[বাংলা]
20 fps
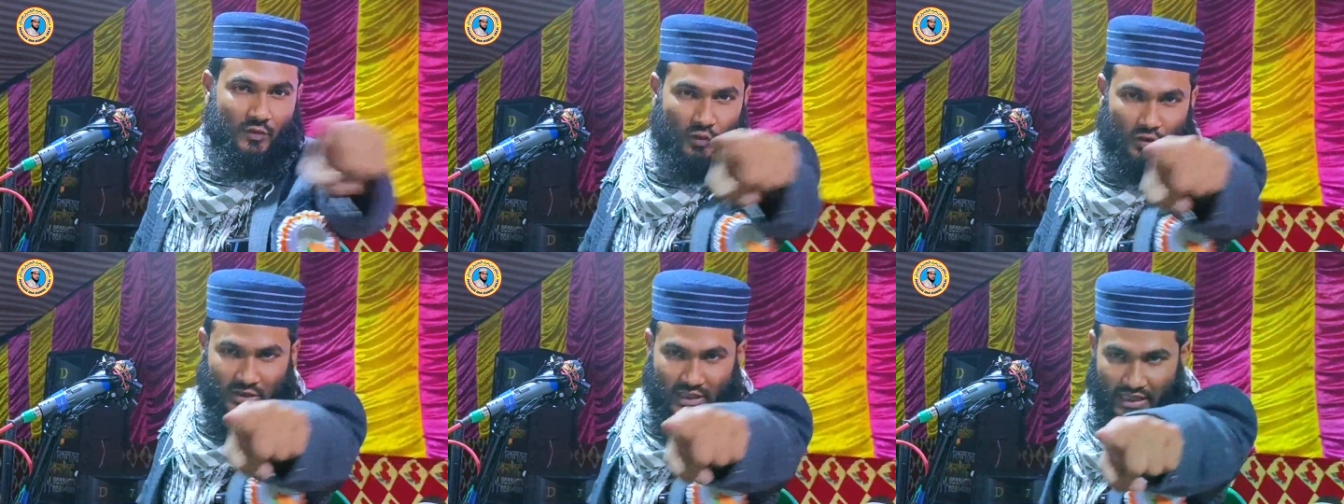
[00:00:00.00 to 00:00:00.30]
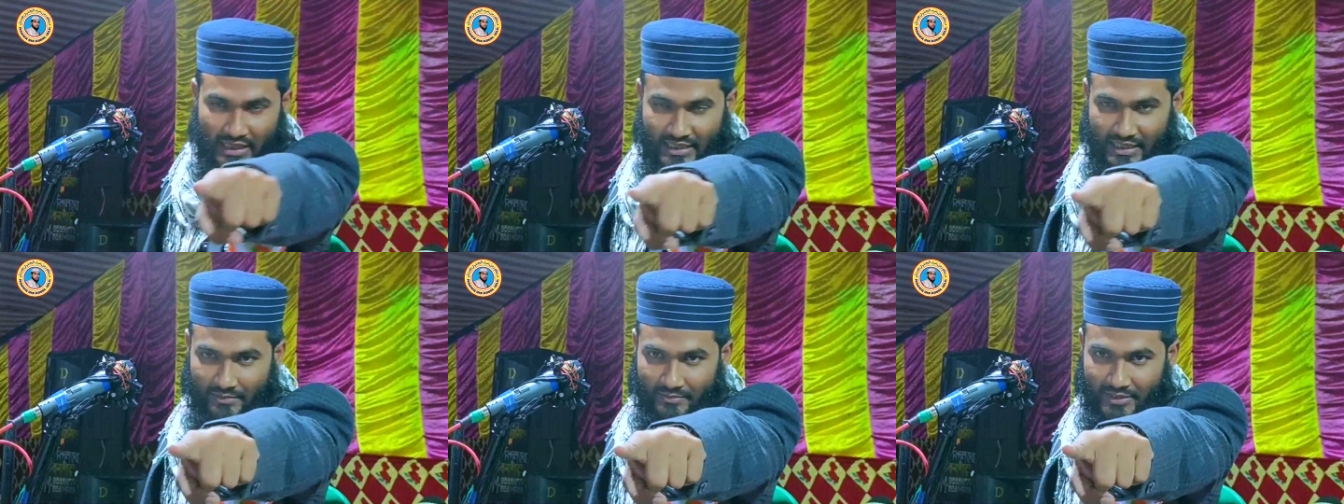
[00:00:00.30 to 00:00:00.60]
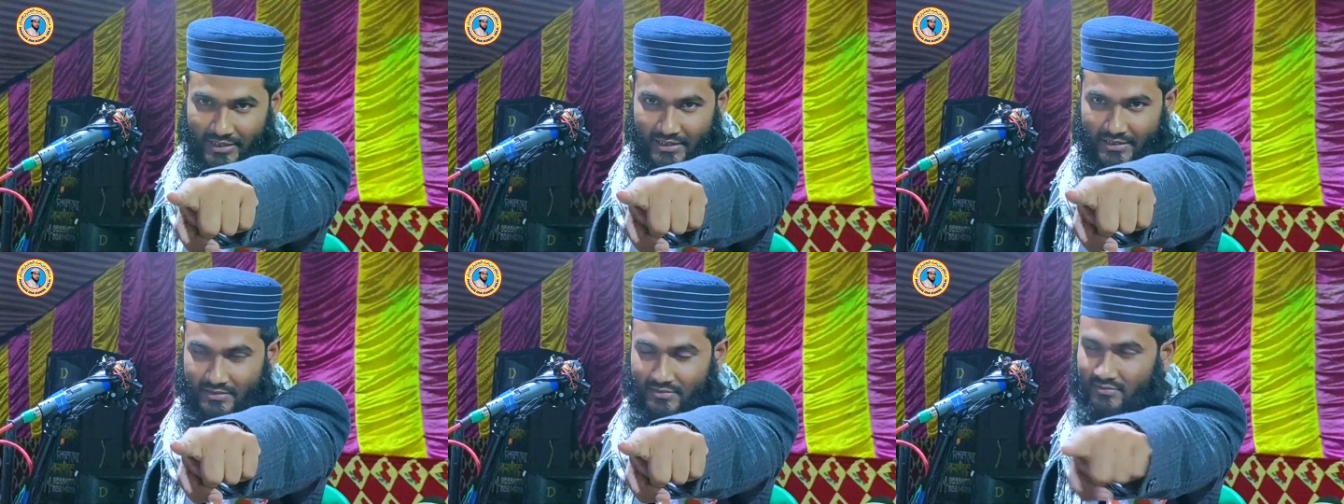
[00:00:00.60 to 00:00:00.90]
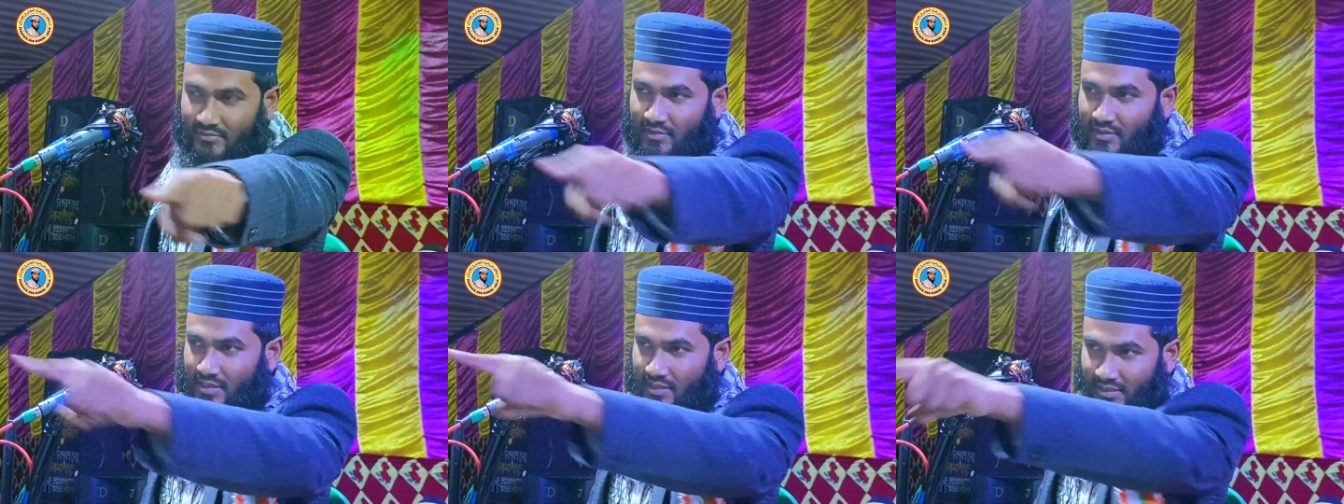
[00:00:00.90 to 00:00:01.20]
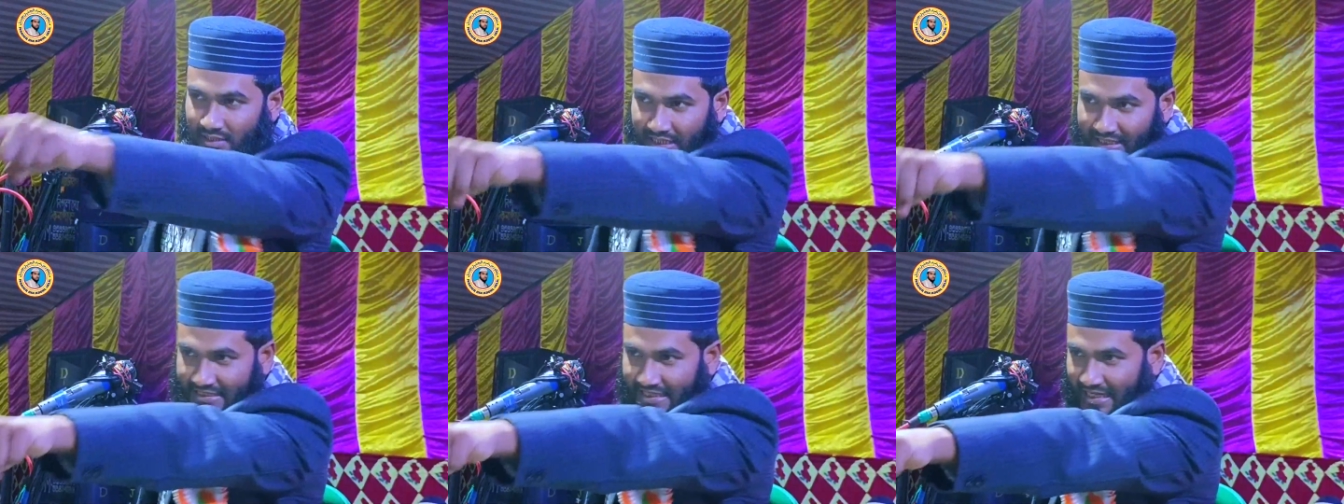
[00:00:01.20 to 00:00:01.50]
ওটার নাম এই
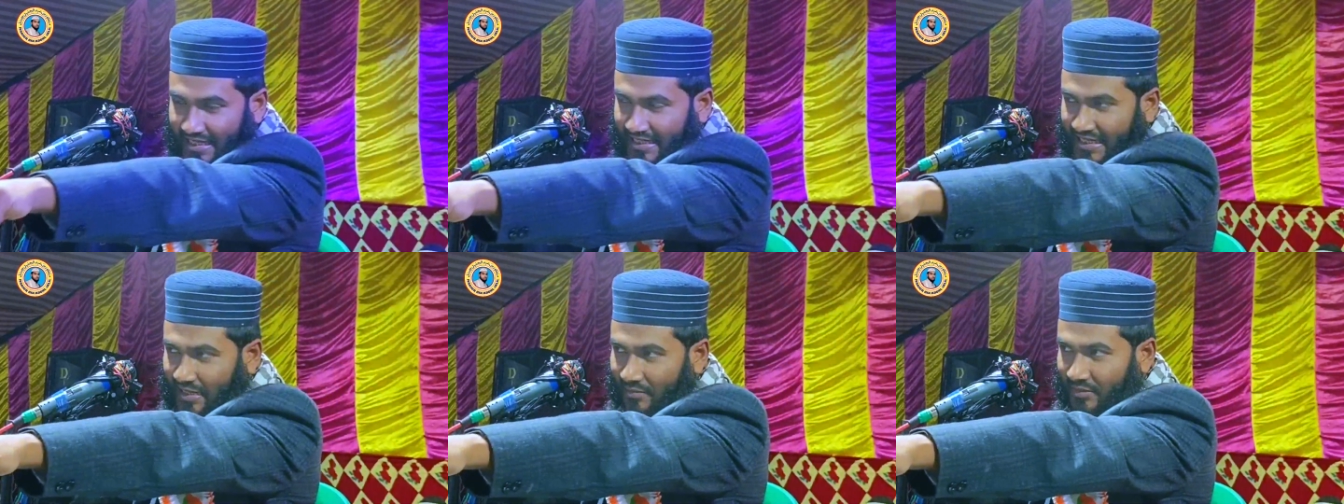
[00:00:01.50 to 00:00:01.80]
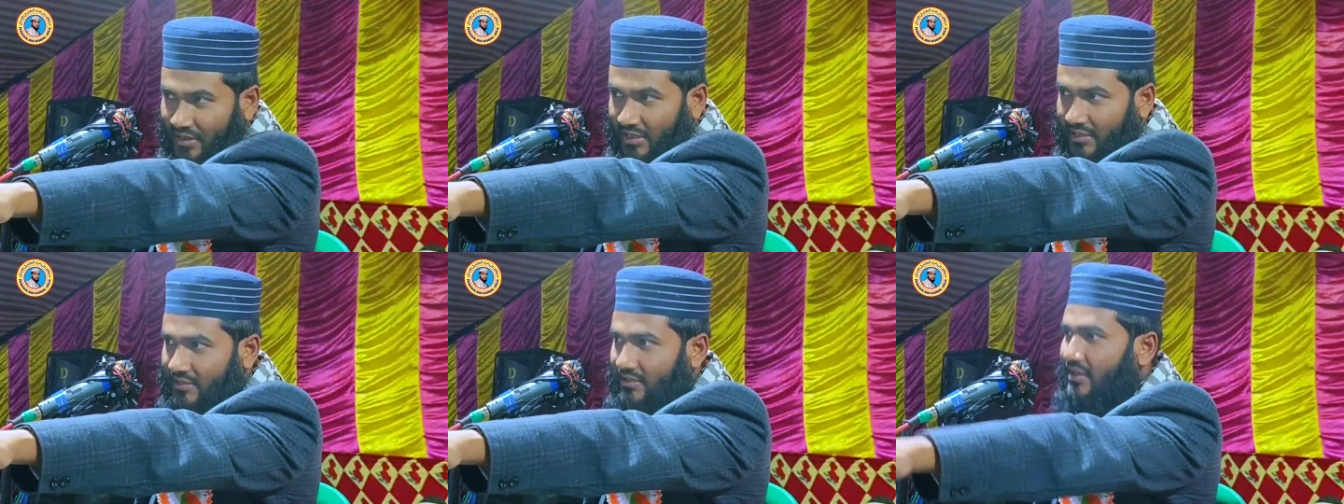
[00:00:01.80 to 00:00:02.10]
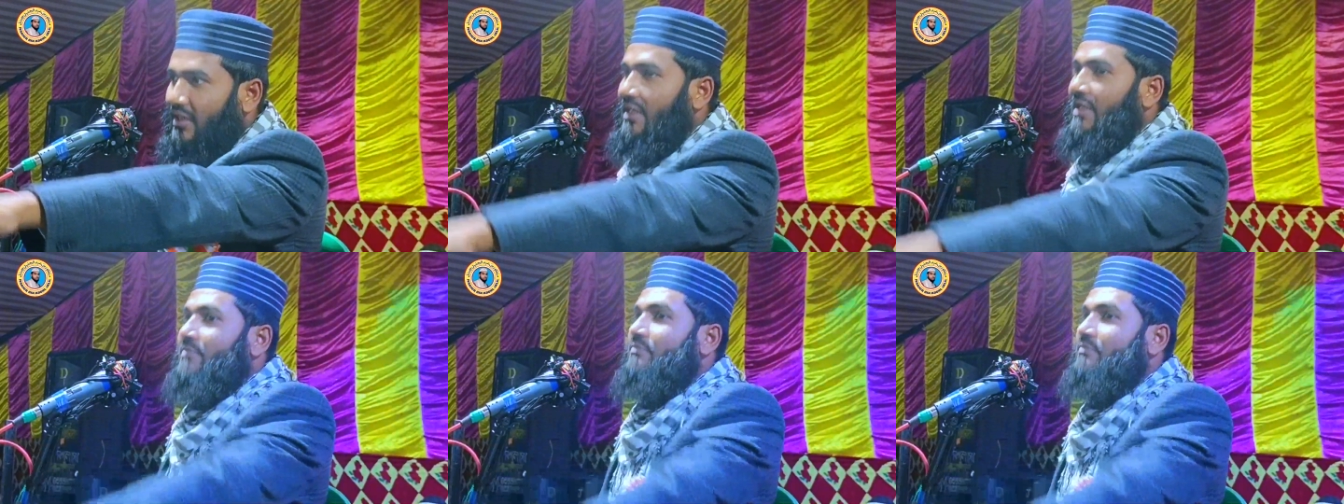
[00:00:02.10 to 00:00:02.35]
এটার নাম এই